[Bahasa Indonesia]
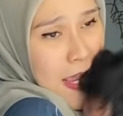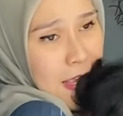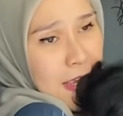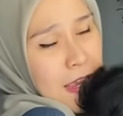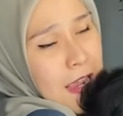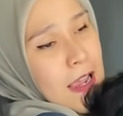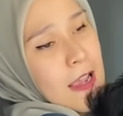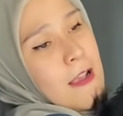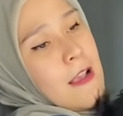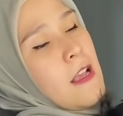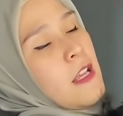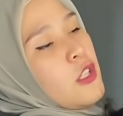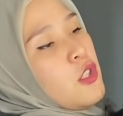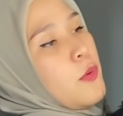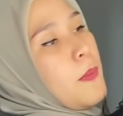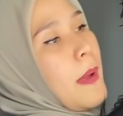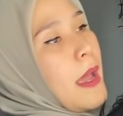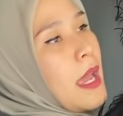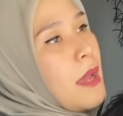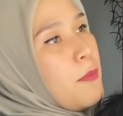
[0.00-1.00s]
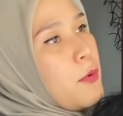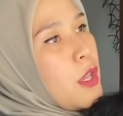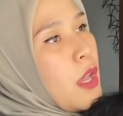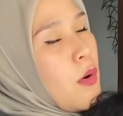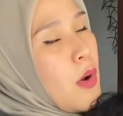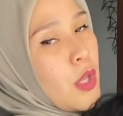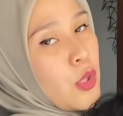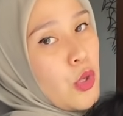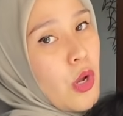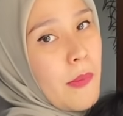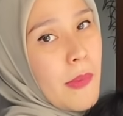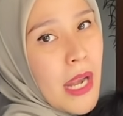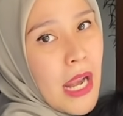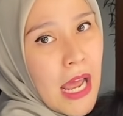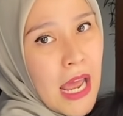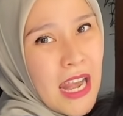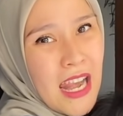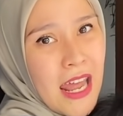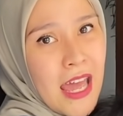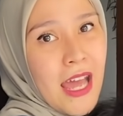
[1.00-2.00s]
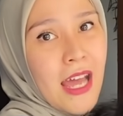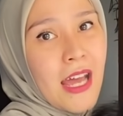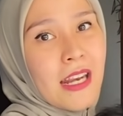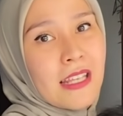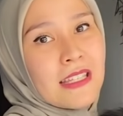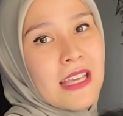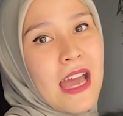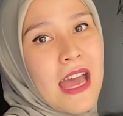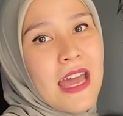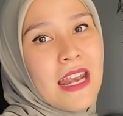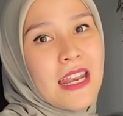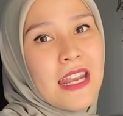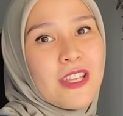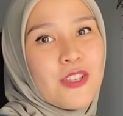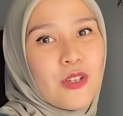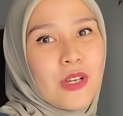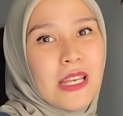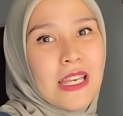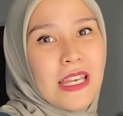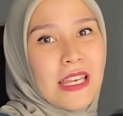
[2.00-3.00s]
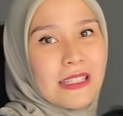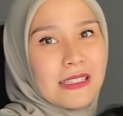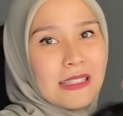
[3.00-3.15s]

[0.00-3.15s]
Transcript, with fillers: aja supaya punya waktu sama anak-anak, kerjaan dan juga diri